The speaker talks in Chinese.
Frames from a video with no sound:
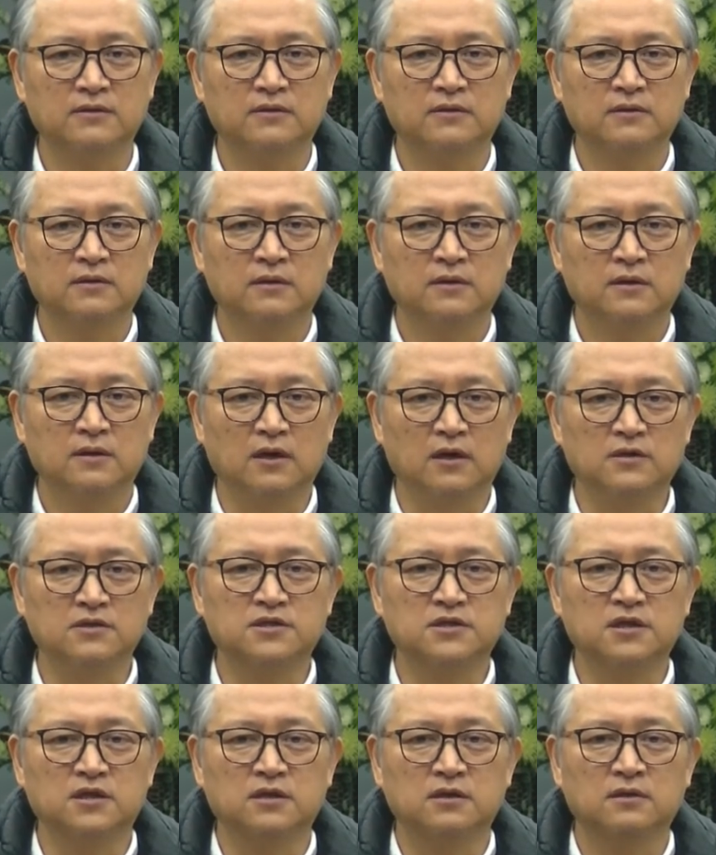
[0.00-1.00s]
的，而
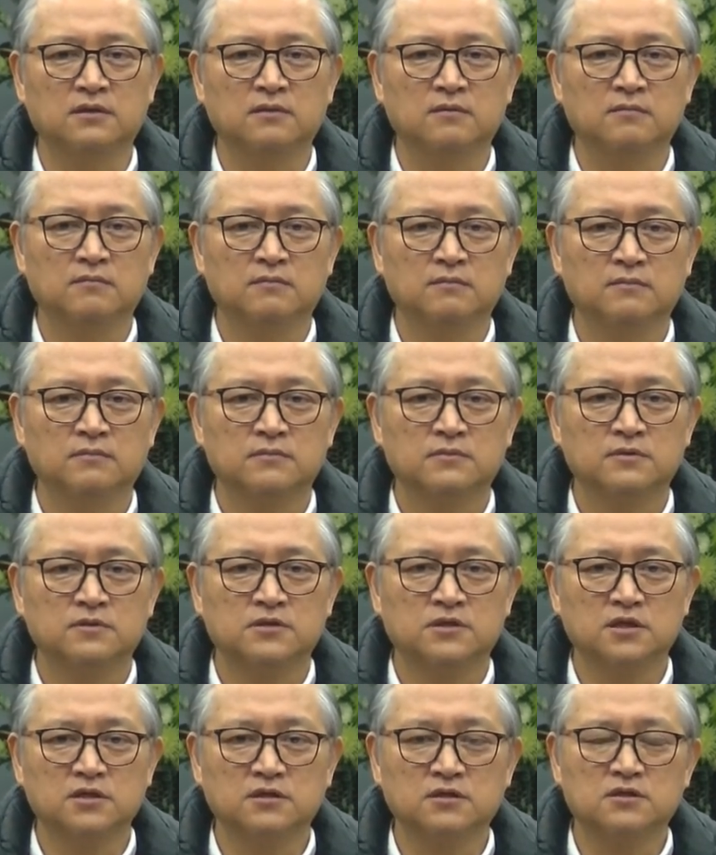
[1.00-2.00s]
且
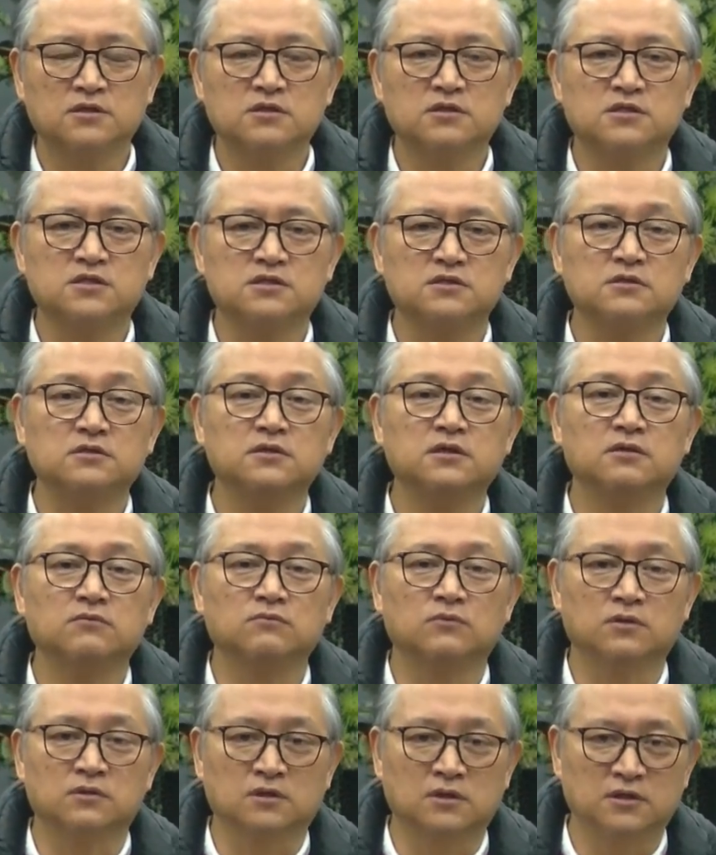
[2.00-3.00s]
真的是实现
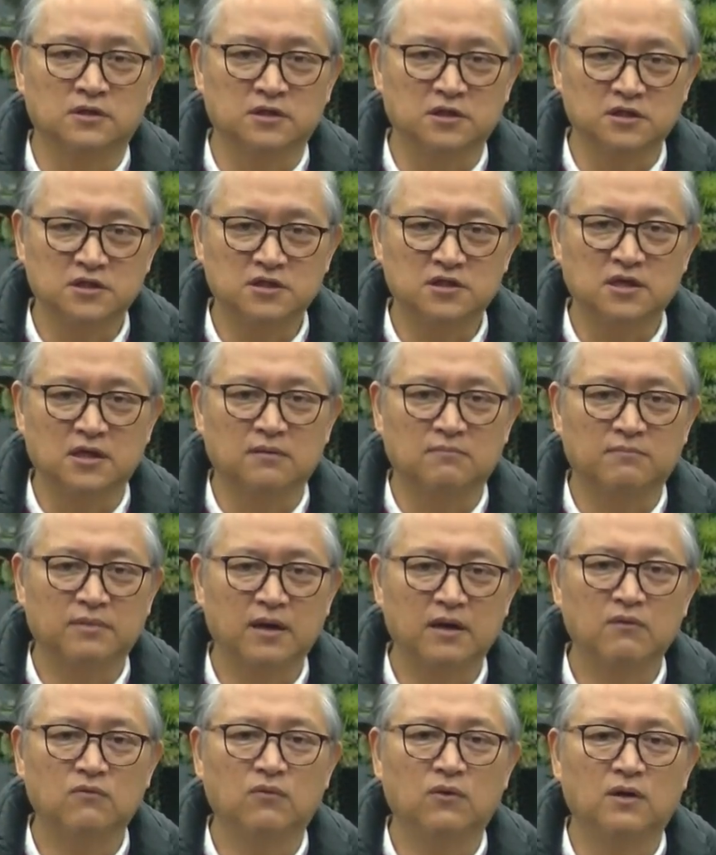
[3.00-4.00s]
我的理想
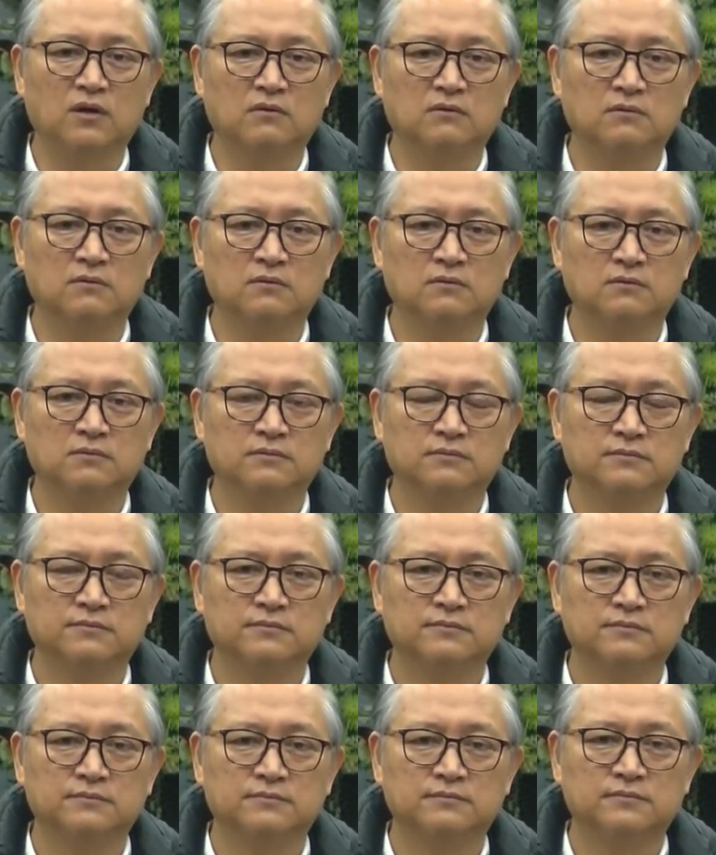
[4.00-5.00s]
盼望。
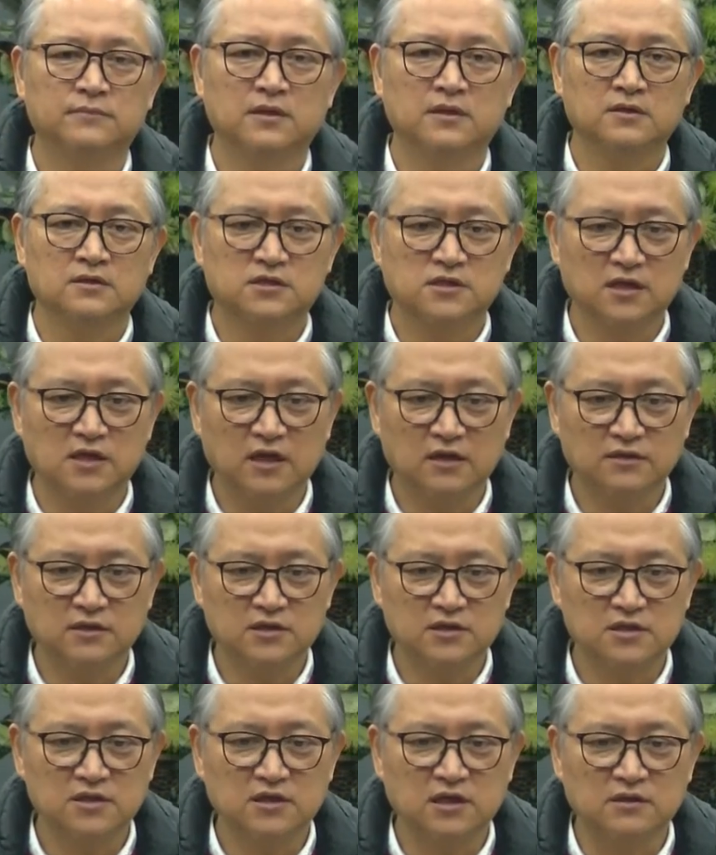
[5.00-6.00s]
这样的
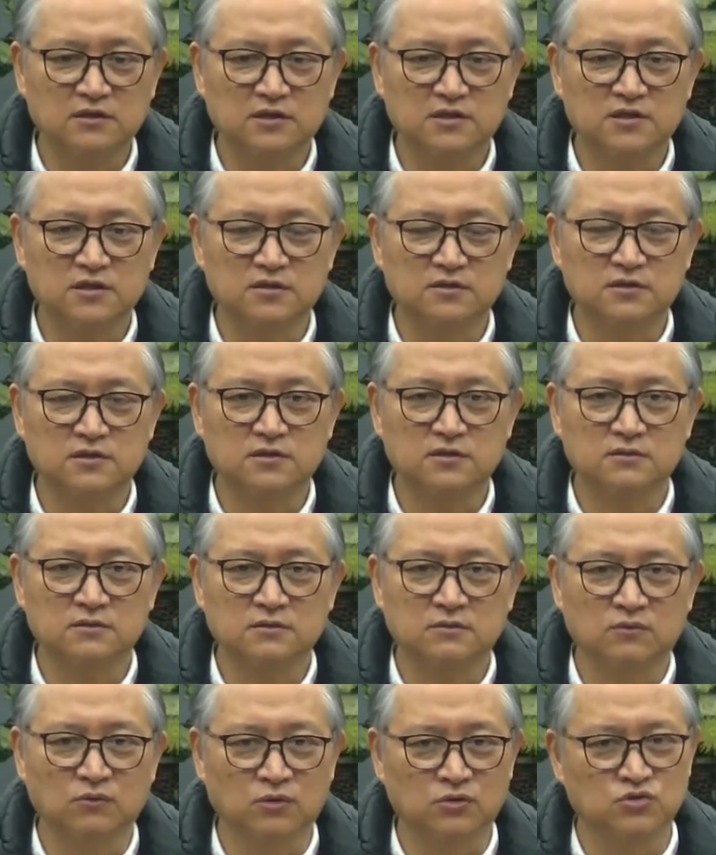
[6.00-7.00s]
信仰的层次，
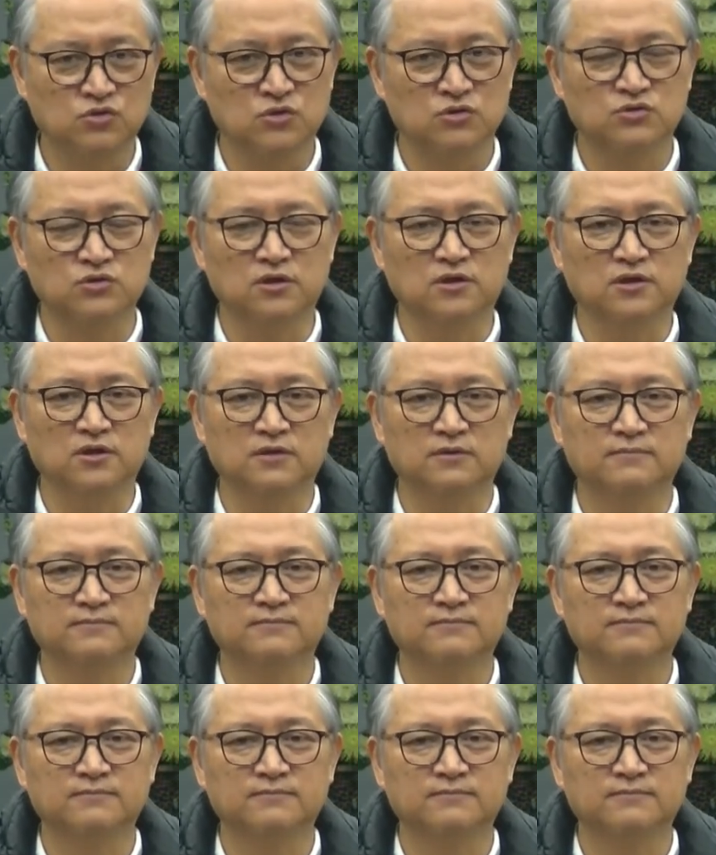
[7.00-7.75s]
我追随你。